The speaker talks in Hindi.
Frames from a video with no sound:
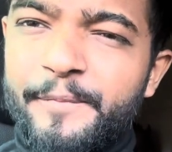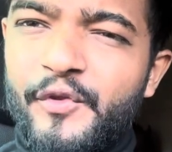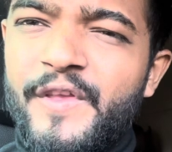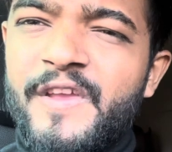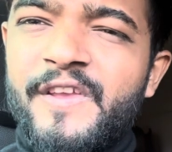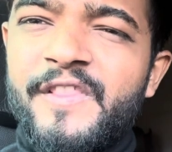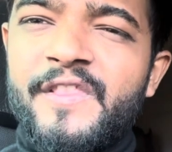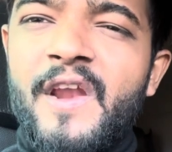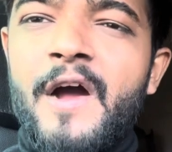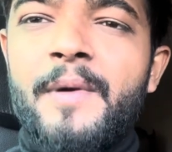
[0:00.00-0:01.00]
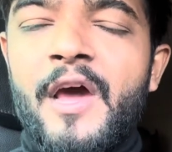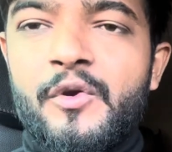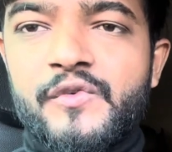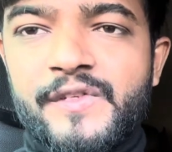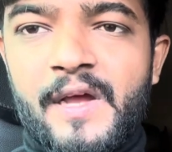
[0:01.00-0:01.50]
तो ये कितना बड़ा
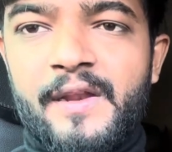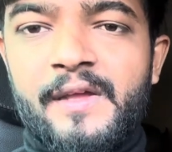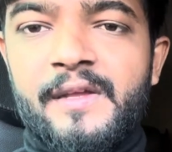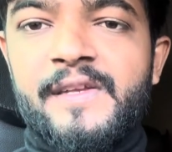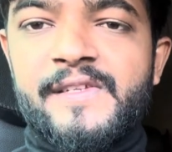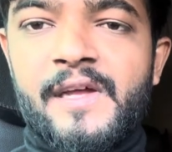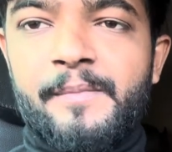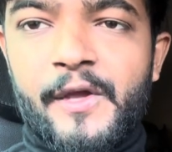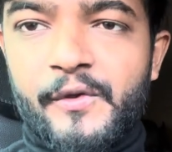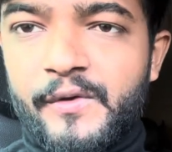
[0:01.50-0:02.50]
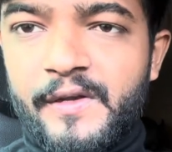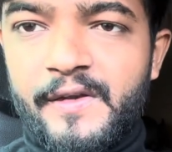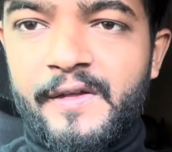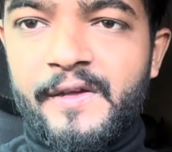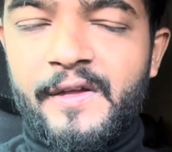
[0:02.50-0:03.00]
नुकसान है किसान भाइयों के
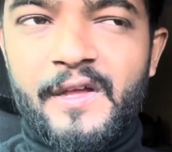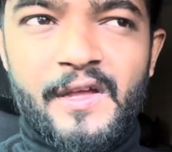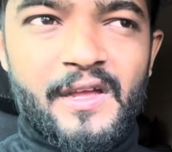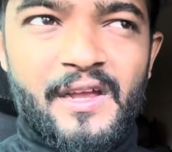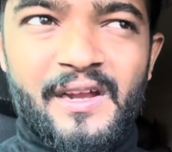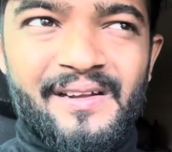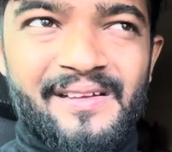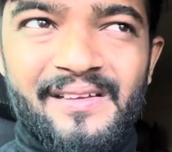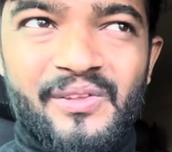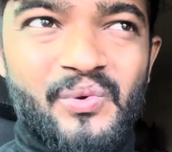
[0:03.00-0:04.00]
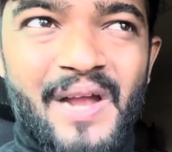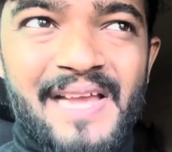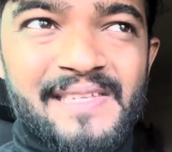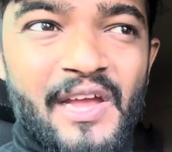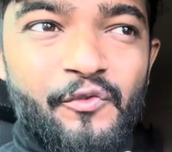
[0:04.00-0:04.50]
लिए एंड यू
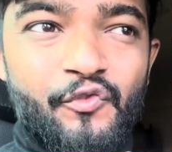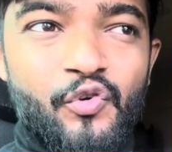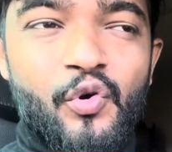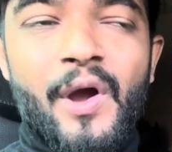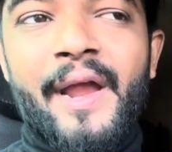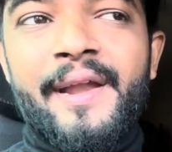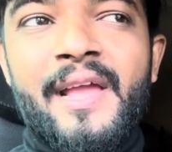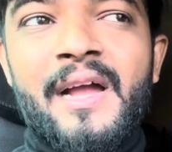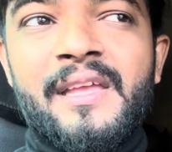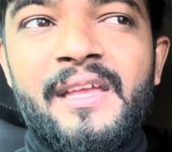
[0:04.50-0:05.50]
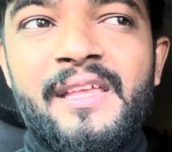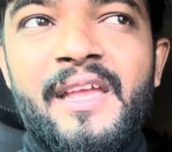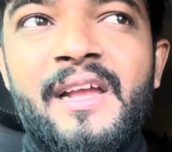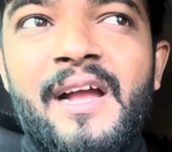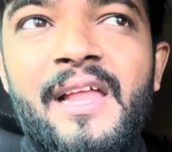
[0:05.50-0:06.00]
गाइज हैव नो आइडिया कि
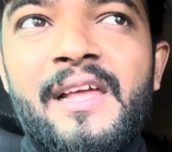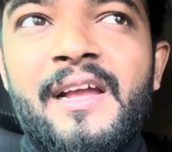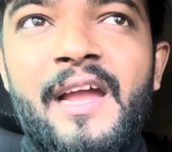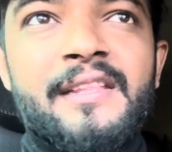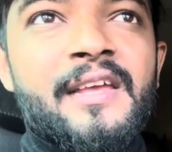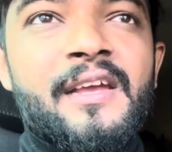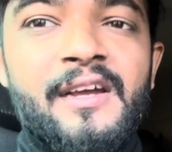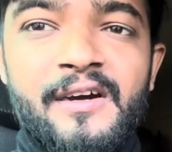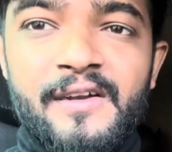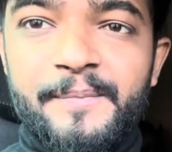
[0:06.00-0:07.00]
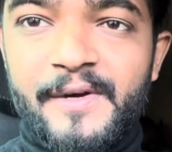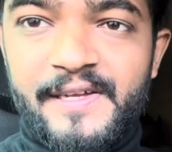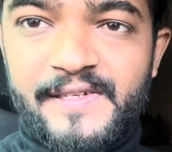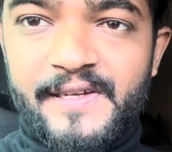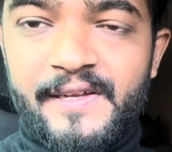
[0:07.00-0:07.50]
ये काले कायदे हर
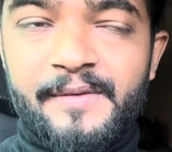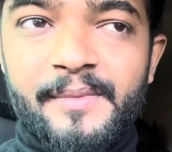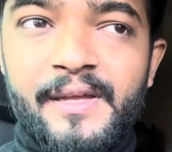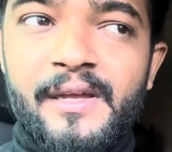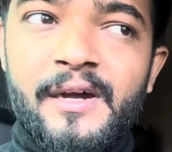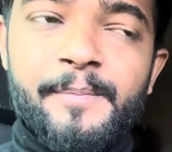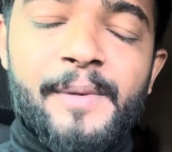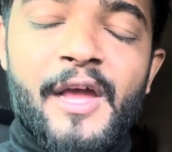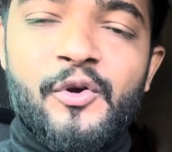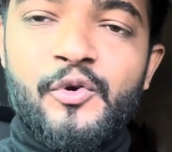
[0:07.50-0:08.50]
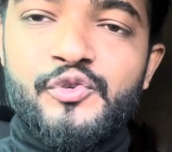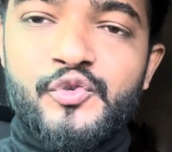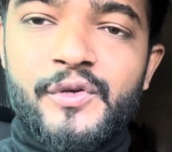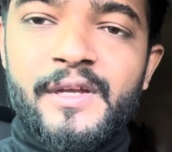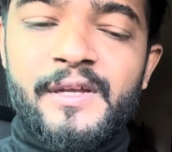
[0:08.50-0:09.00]
बड़े शहर में अप्लाई हो
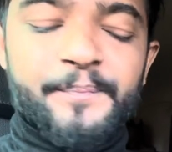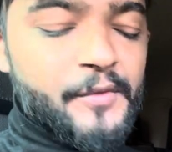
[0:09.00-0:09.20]
चुके हैं